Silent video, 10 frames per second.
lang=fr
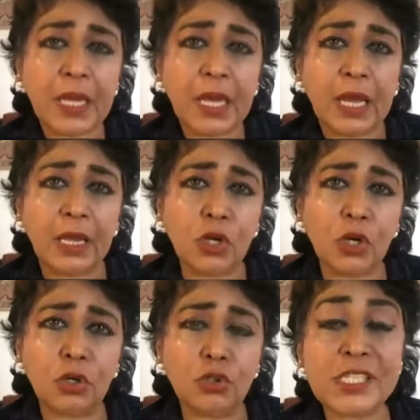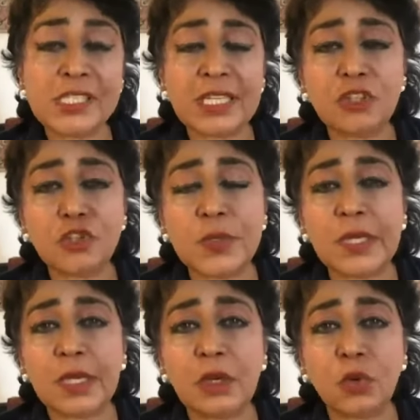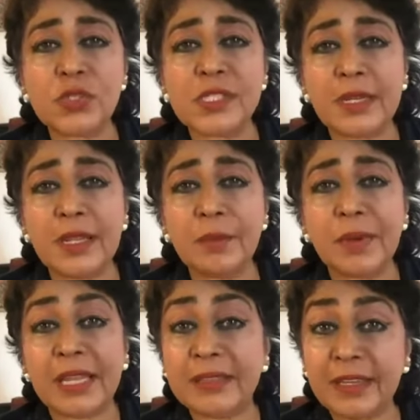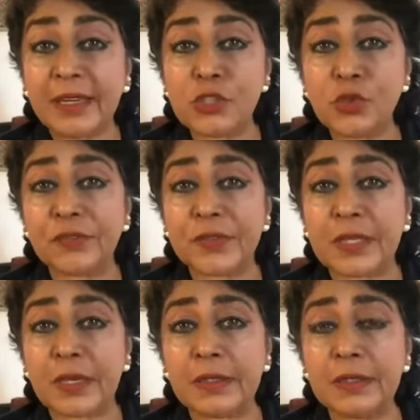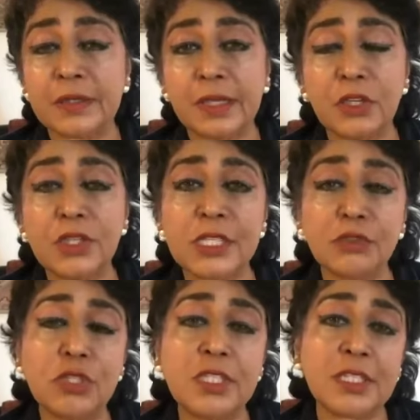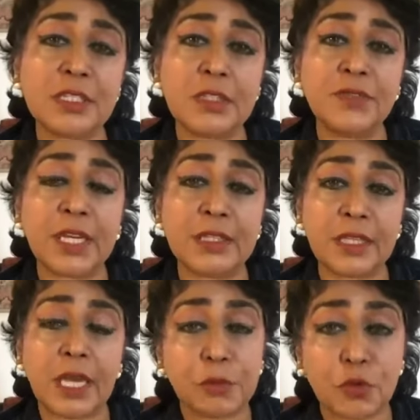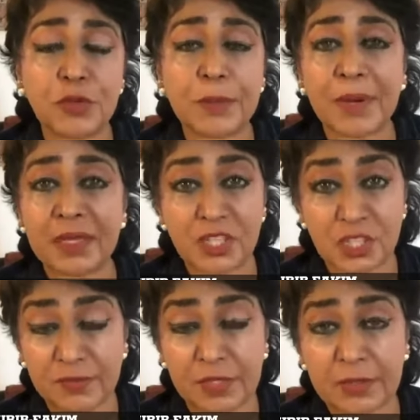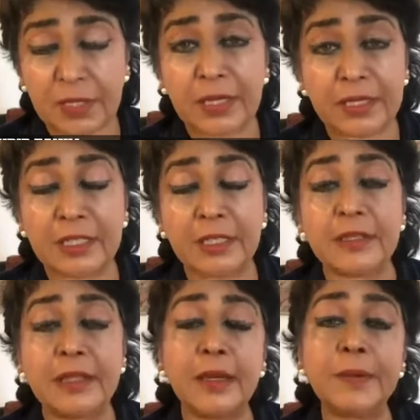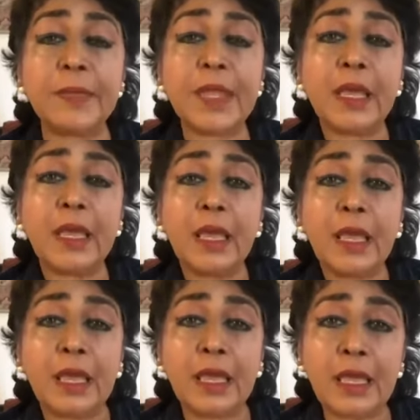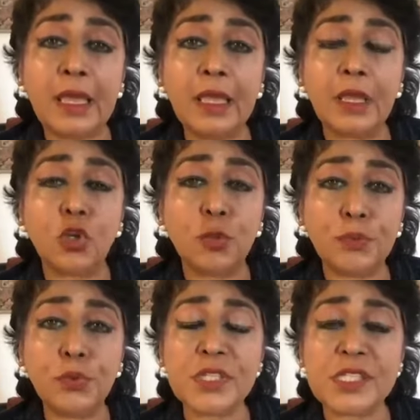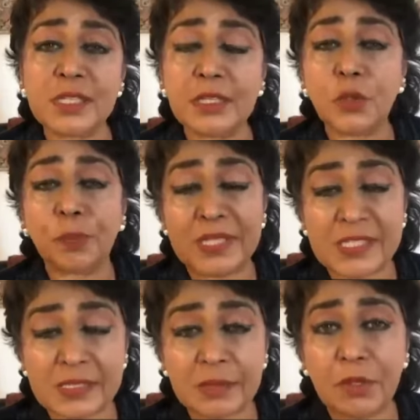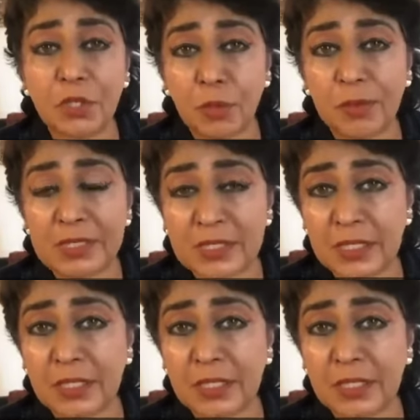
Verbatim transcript: Alors, le 7 juillet, on célèbre l'intégration africaine. D'ailleurs, c'est une initiative qui a été approuvée par les chefs d'État l'année dernière. Et le but, c'est de précisément, comme a dit